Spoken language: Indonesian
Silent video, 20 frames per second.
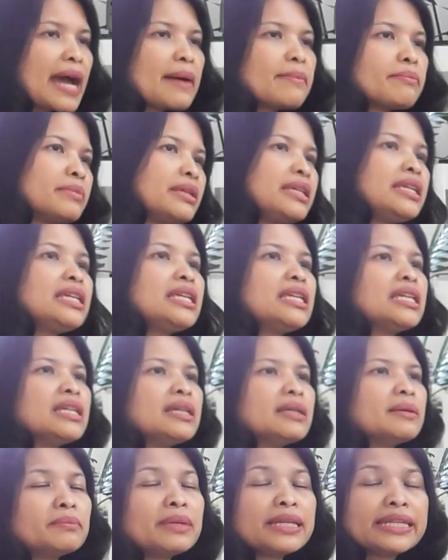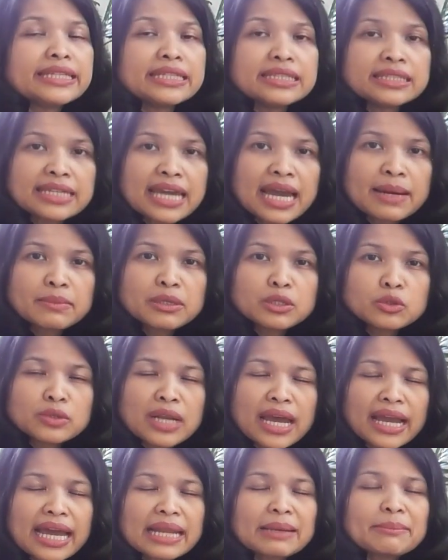kami belinya
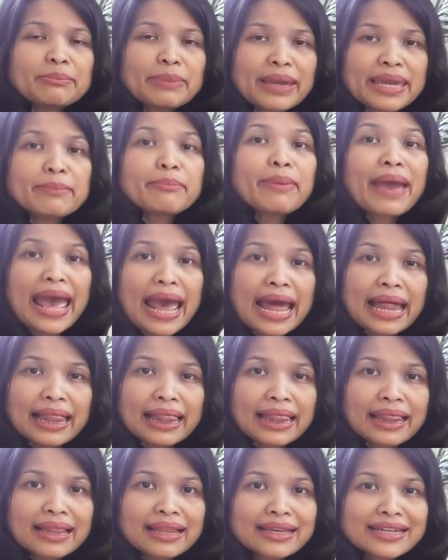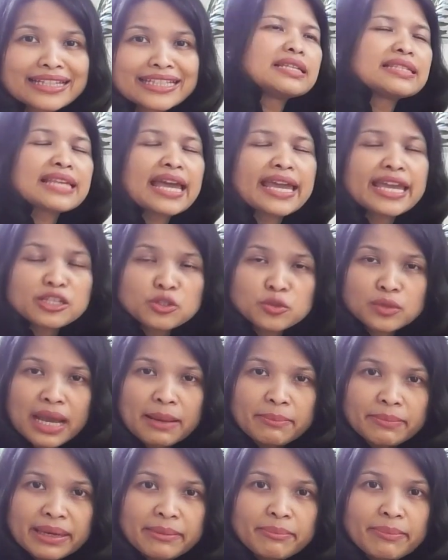menggunakan PayPal. Saya
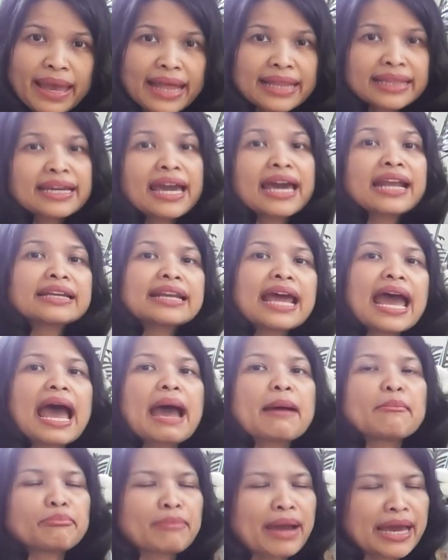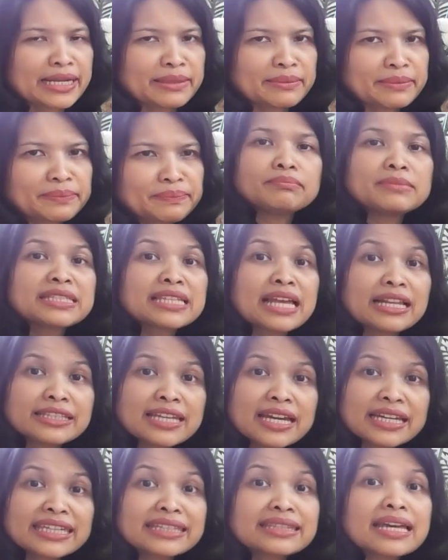suka PayPal karena aman.
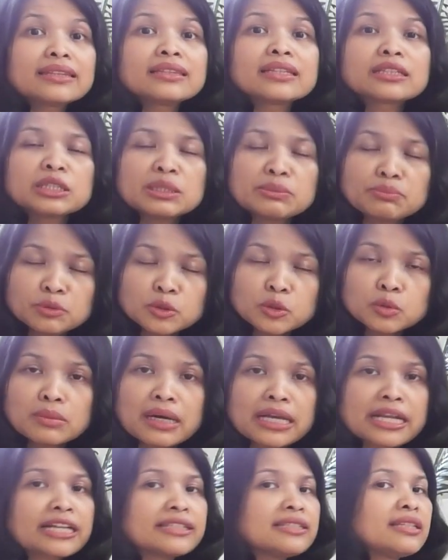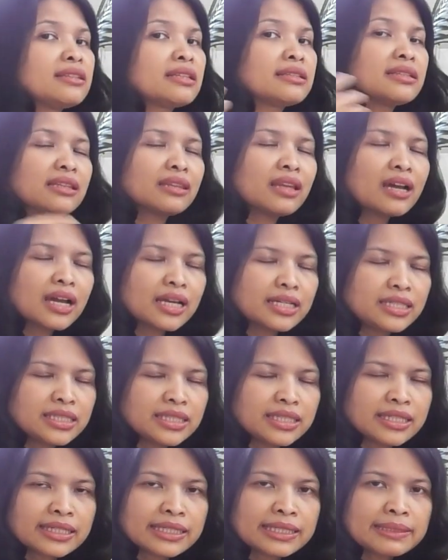Misalnya kita tertipu barangnya ternyata nggak
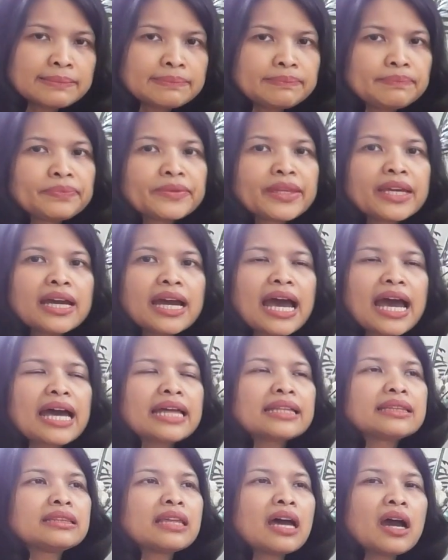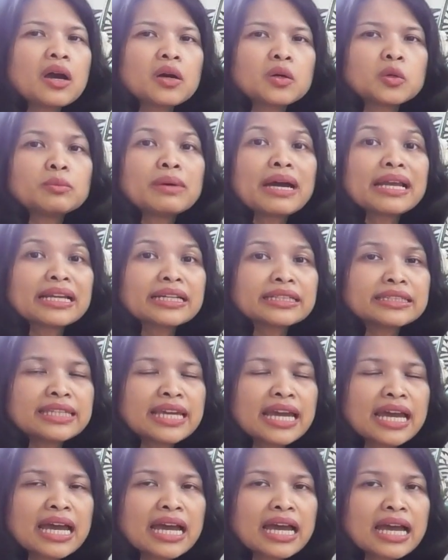dikirim atau
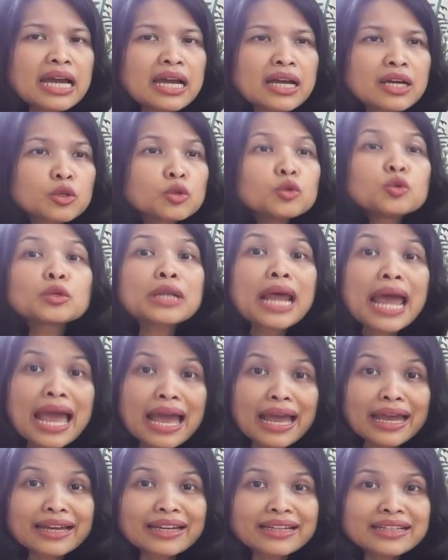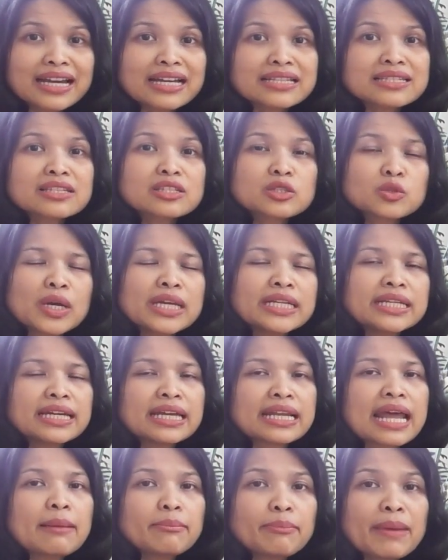barangnya kurang, nggak sesuai
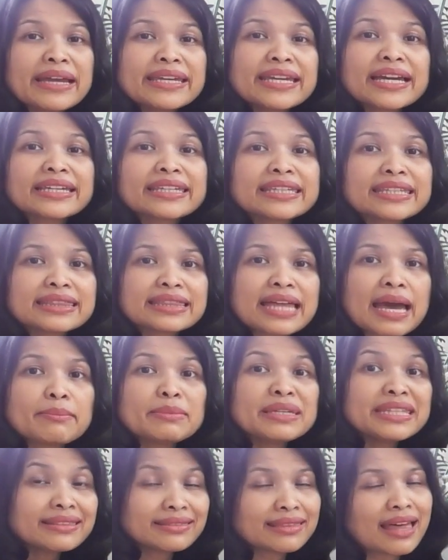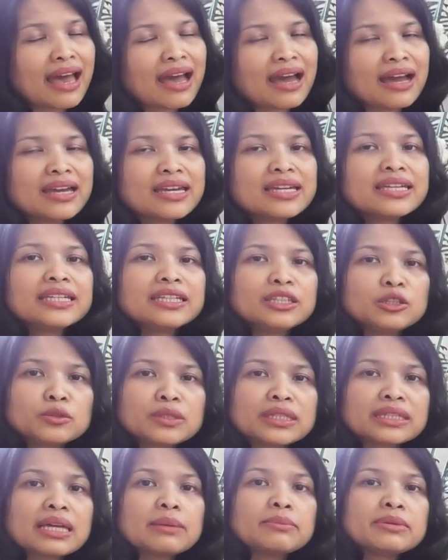dengan apa yang kita minta, itu
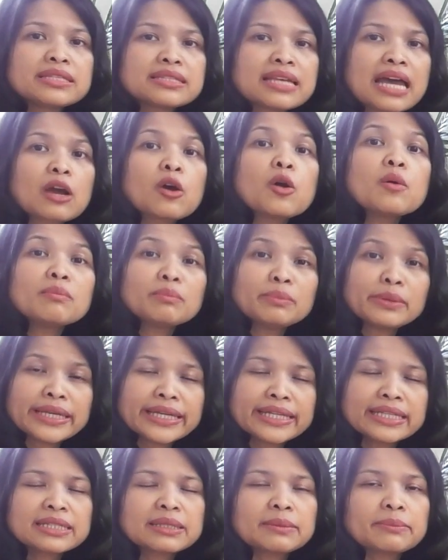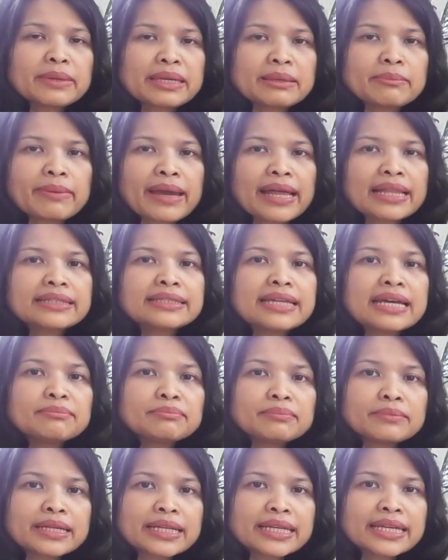kita bisa komplain ke PayPal
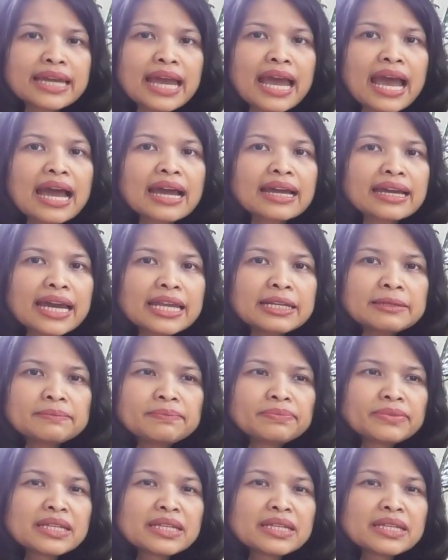dan mereka akan